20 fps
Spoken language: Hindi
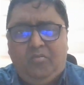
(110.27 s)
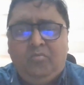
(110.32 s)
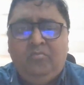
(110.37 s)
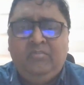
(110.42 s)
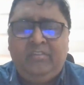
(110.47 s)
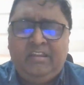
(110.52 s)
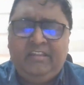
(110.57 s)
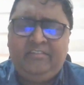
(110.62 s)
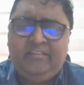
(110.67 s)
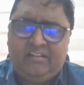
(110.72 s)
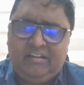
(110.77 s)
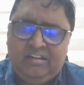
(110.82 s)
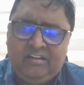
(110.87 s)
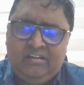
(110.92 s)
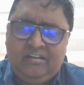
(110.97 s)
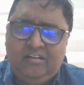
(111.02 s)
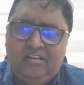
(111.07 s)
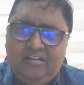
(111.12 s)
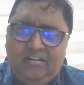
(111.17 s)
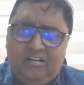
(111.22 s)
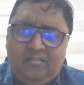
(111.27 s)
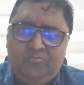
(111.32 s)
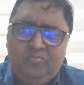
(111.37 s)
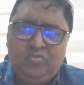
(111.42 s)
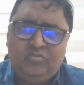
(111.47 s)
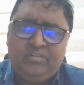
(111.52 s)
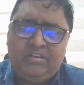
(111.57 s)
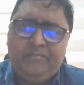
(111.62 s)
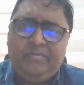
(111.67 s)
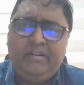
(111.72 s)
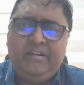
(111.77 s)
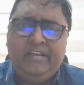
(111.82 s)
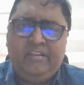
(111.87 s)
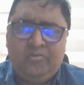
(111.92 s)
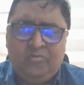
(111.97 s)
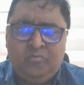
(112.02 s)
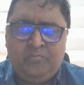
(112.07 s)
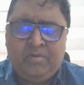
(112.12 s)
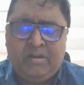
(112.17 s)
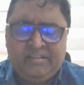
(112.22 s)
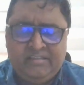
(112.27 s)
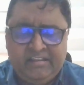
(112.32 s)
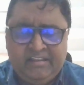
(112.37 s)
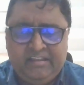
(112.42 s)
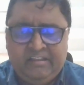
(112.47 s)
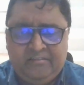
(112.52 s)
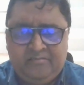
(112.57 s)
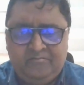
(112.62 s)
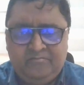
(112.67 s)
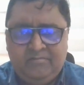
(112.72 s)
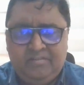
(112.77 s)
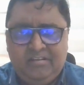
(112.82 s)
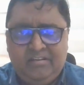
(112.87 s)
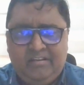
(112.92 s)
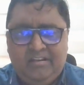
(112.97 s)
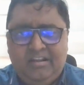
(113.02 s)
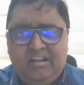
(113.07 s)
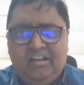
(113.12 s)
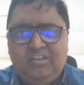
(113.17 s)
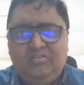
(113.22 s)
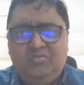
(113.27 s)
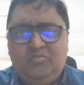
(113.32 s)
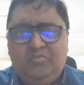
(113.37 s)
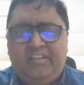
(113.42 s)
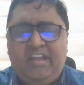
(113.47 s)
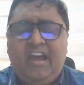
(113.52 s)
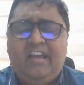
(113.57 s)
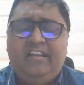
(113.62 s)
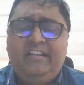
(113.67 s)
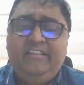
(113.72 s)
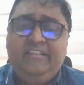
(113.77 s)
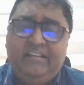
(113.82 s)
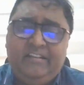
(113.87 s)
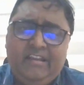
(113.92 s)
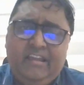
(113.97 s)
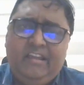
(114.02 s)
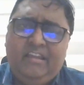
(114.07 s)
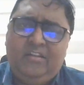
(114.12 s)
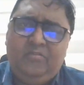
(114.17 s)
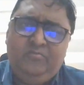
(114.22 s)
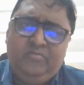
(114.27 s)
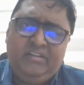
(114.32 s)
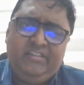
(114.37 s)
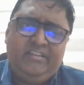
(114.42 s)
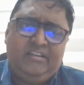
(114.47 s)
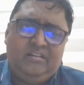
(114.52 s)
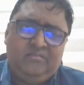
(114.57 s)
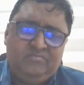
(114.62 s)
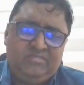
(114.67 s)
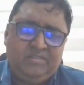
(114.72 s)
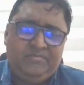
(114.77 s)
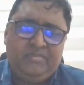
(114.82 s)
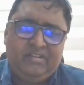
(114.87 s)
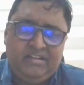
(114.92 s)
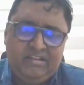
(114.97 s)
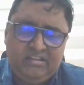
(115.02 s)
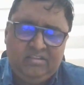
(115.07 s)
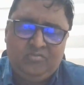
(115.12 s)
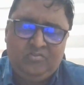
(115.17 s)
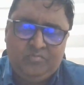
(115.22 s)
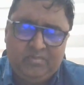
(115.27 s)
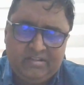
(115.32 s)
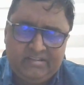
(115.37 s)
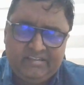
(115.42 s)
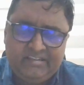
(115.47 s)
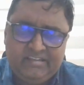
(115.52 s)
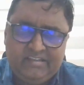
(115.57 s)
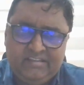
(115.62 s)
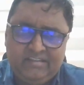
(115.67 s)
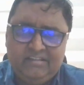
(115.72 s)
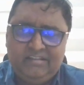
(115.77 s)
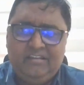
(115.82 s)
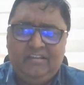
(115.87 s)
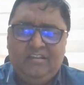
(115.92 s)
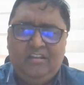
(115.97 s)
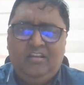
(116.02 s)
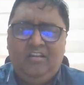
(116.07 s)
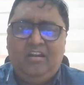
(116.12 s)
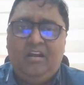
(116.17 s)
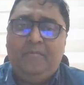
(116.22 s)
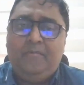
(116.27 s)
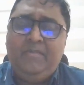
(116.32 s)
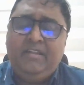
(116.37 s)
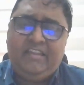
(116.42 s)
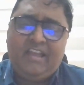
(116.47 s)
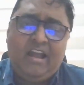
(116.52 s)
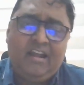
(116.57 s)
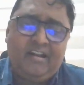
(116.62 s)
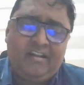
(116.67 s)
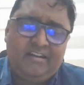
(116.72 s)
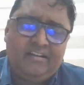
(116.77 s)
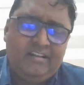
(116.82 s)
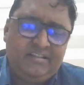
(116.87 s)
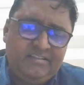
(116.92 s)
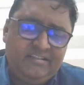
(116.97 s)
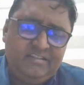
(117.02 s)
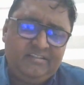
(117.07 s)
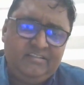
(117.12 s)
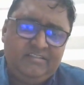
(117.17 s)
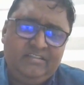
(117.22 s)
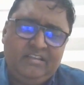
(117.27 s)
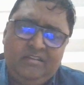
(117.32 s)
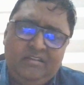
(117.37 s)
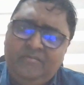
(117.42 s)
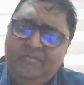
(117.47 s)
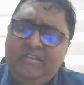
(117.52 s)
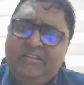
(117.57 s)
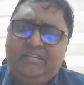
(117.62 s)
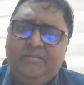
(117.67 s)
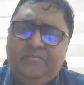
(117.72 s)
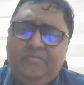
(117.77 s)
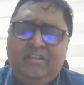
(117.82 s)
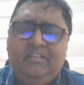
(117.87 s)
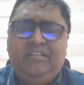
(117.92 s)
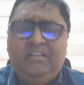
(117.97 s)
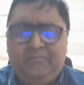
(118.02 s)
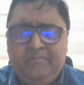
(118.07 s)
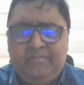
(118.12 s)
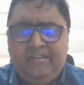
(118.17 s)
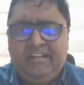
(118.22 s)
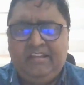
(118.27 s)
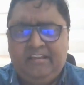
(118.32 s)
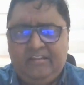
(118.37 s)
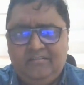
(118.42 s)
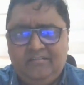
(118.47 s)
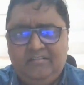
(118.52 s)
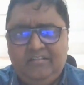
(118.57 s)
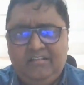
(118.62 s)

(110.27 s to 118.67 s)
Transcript: उनकी तरह हम लोग सफल नहीं हो पाते हैं तो क्या रीज़न है कि उनकी तरह हम सफल नहीं हो पाते हमें क्या करना चाहिए जिससे हमें ये सफलता मिले